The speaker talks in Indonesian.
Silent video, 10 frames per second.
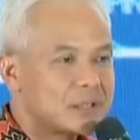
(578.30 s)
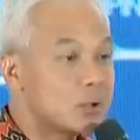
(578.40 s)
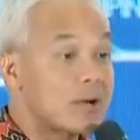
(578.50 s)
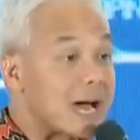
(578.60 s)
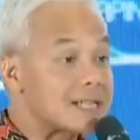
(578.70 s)

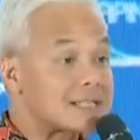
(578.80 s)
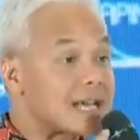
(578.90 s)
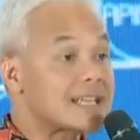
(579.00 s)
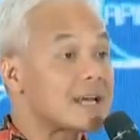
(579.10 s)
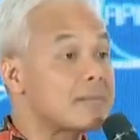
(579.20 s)
Dugaan
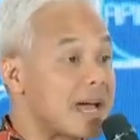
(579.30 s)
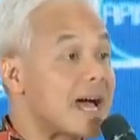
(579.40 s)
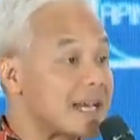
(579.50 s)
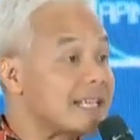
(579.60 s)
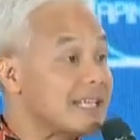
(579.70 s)
saya sampai
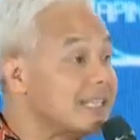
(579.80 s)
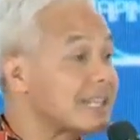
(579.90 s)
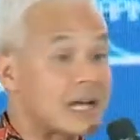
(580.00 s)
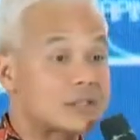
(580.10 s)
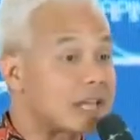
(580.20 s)
hari
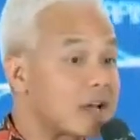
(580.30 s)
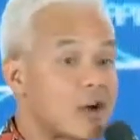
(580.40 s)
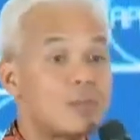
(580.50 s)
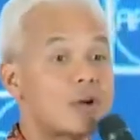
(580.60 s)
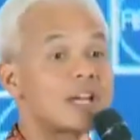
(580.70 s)
ini kalau saya
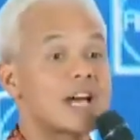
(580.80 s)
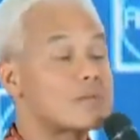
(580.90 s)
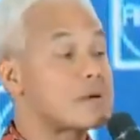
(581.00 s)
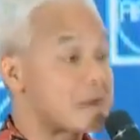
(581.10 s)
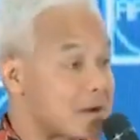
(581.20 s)
ngomong dengan
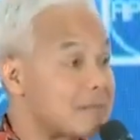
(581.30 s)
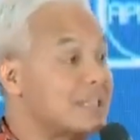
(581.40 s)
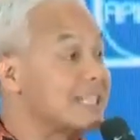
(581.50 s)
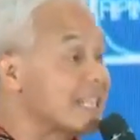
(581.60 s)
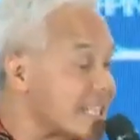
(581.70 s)
beberapa
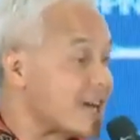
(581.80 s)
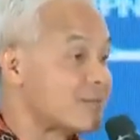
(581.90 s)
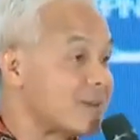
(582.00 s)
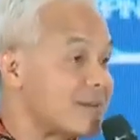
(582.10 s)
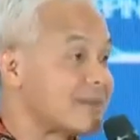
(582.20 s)
menterinya
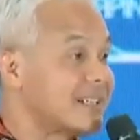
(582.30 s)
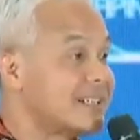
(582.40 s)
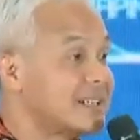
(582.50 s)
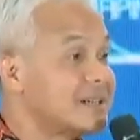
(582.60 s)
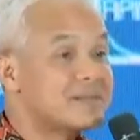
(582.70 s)
umpama,
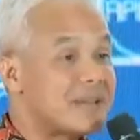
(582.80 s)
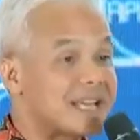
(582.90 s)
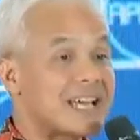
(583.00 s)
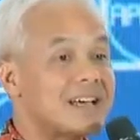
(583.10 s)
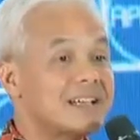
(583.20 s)

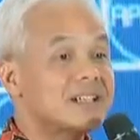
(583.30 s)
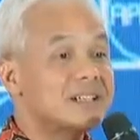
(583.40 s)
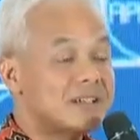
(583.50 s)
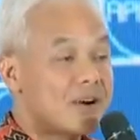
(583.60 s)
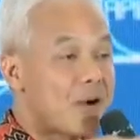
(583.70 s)
mereka
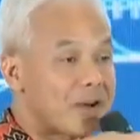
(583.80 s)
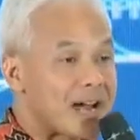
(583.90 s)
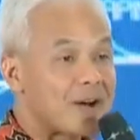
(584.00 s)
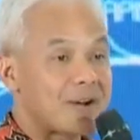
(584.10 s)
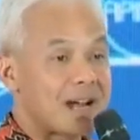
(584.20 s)

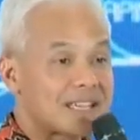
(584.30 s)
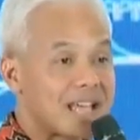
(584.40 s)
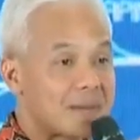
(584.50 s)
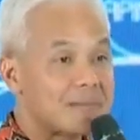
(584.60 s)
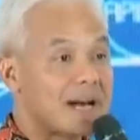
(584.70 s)
orang-orang
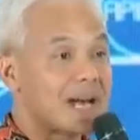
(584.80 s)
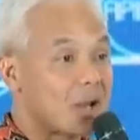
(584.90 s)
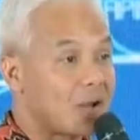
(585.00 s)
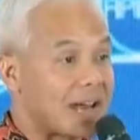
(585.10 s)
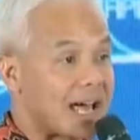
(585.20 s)
yang
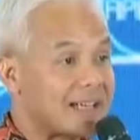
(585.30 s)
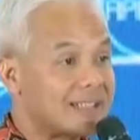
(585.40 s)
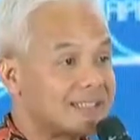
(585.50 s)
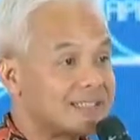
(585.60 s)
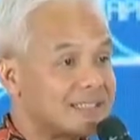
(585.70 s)
mengelola
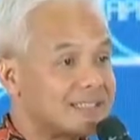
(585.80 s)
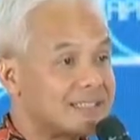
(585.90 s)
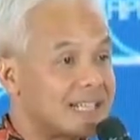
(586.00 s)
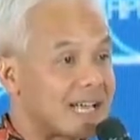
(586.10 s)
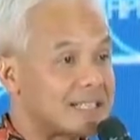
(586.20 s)

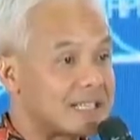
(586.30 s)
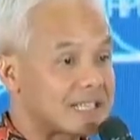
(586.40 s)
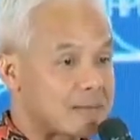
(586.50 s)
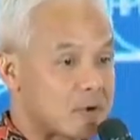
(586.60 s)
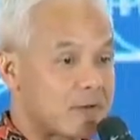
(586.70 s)
dengan
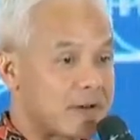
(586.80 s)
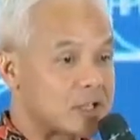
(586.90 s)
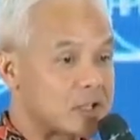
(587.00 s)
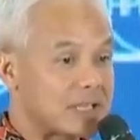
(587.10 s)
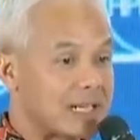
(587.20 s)
sikap
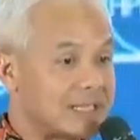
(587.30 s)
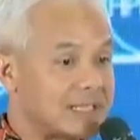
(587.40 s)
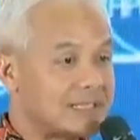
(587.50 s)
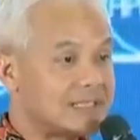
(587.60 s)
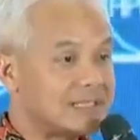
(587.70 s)
profesional